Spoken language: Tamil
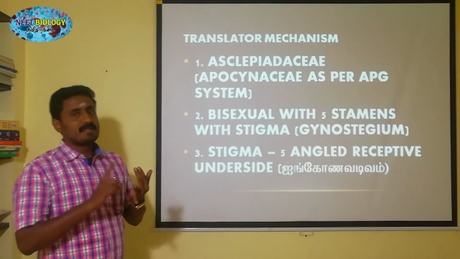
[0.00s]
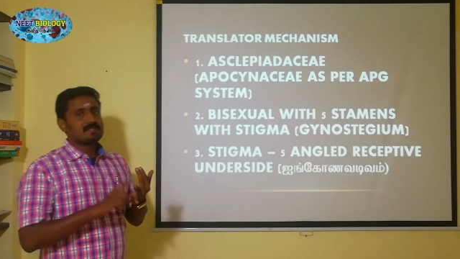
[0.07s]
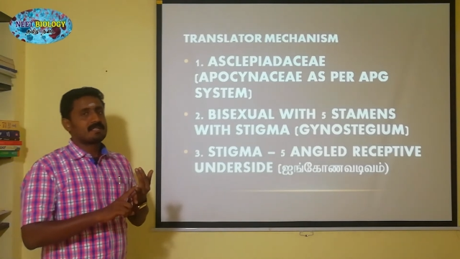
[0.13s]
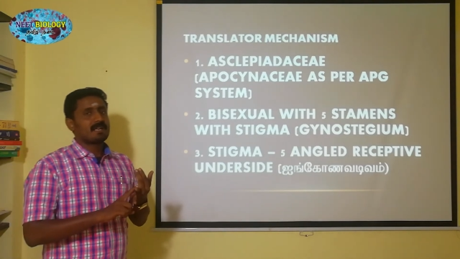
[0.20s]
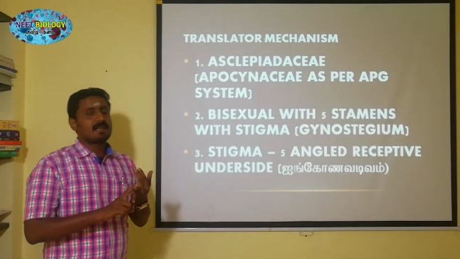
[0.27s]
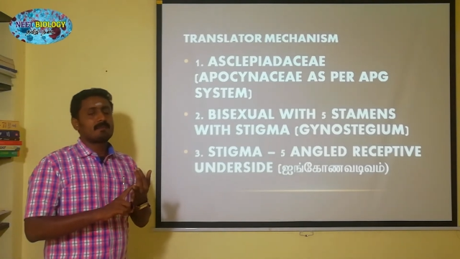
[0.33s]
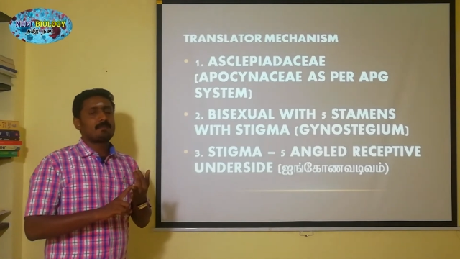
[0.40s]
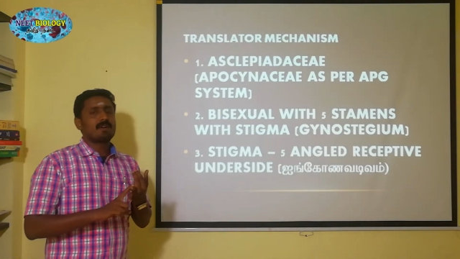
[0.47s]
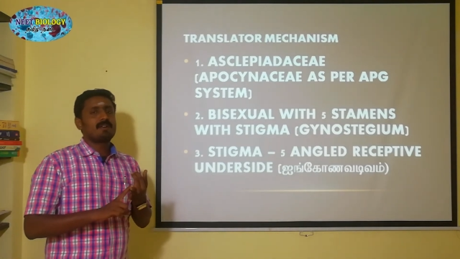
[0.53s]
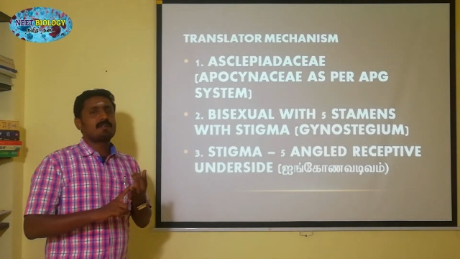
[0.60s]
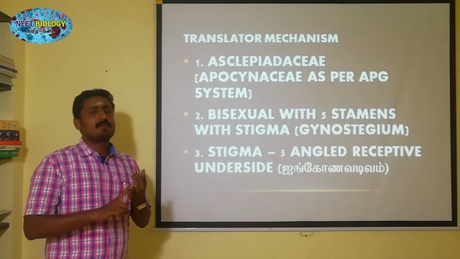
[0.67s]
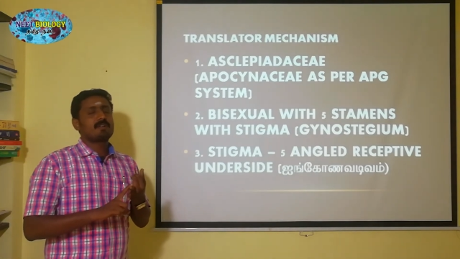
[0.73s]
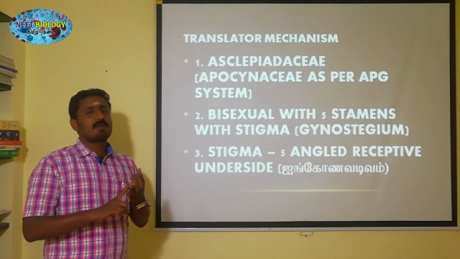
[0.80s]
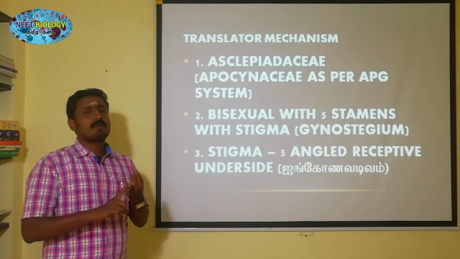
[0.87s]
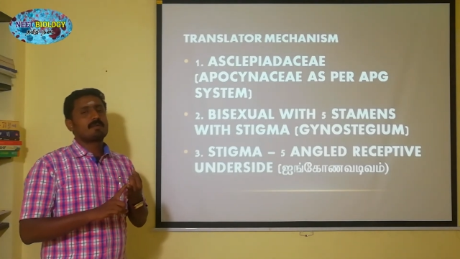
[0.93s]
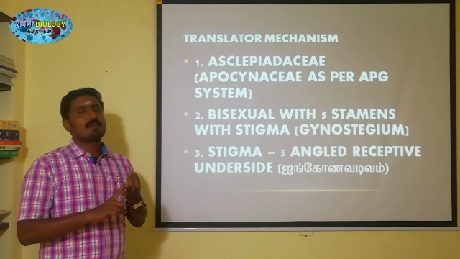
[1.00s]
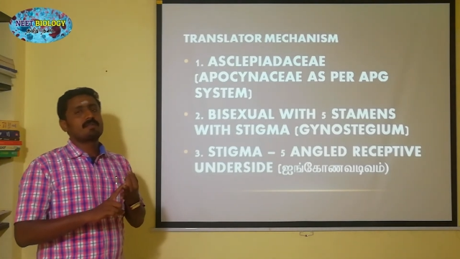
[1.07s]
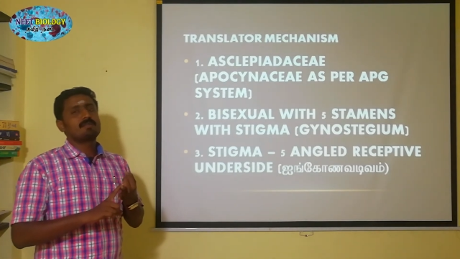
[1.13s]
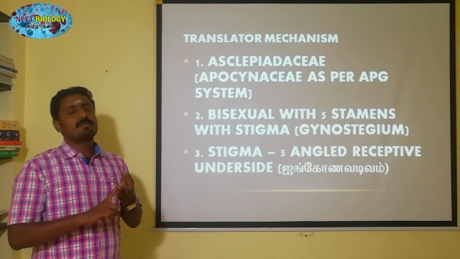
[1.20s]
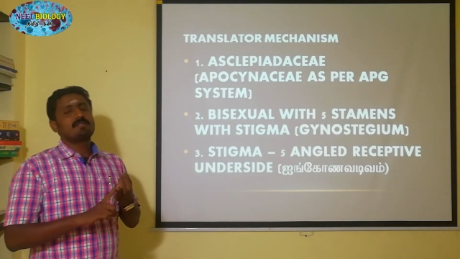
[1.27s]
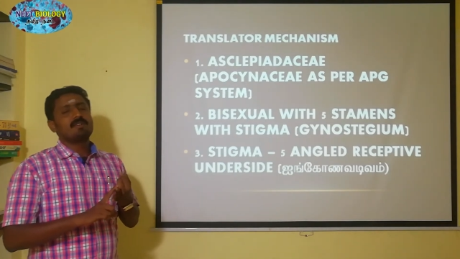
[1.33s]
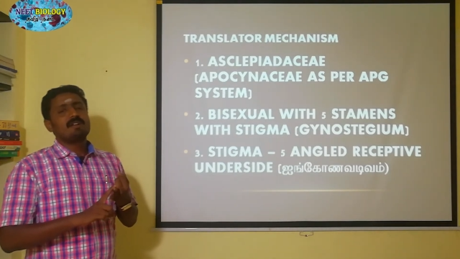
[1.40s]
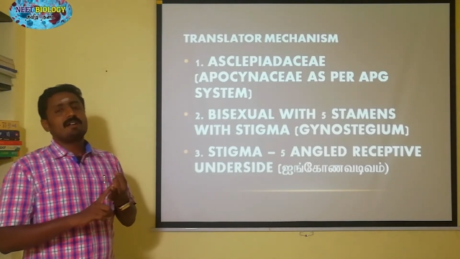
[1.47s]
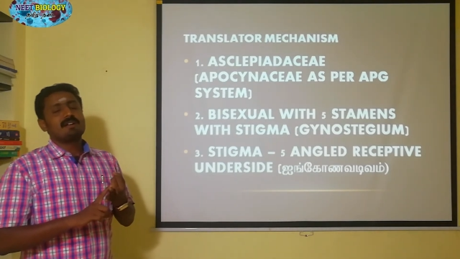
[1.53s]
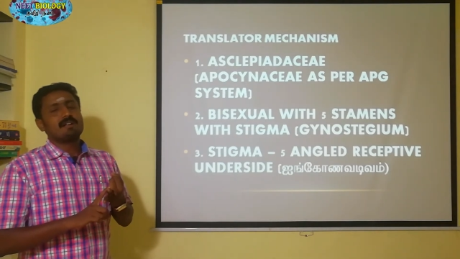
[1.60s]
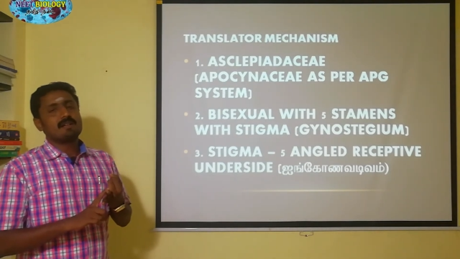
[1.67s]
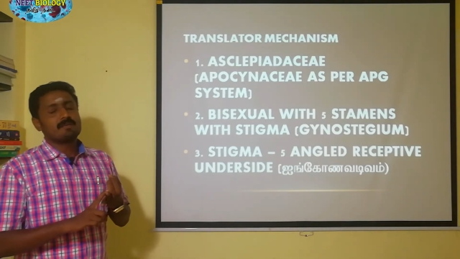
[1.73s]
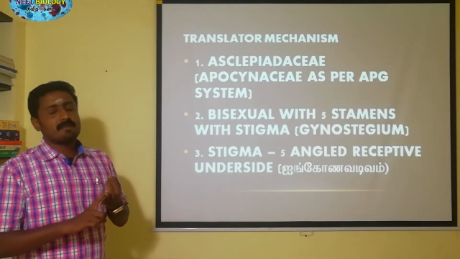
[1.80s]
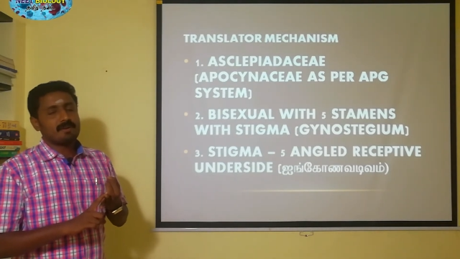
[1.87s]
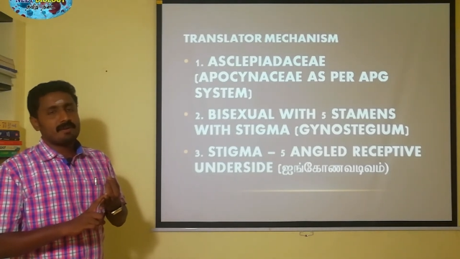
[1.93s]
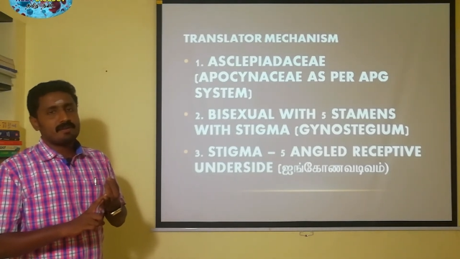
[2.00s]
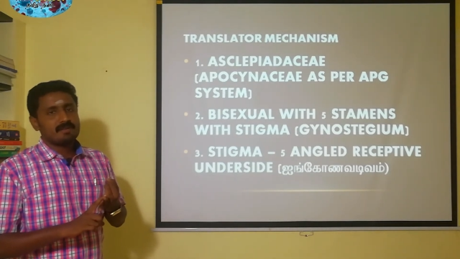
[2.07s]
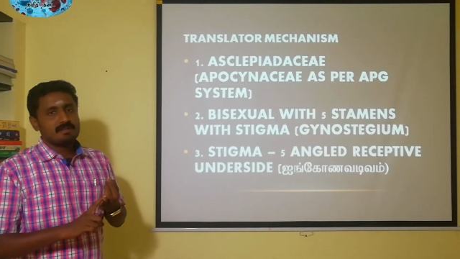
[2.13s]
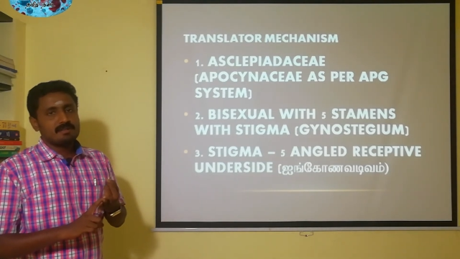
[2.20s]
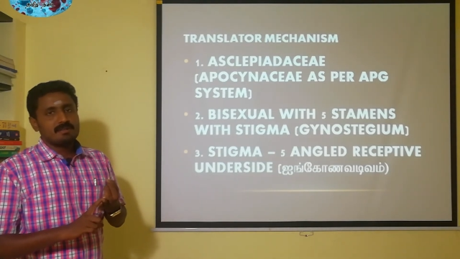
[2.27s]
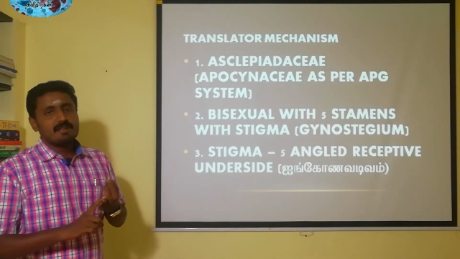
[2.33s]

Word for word: செகண்ட் பாயிண்ட் வி ஆர் கோயிங் டு டிஃபைன் த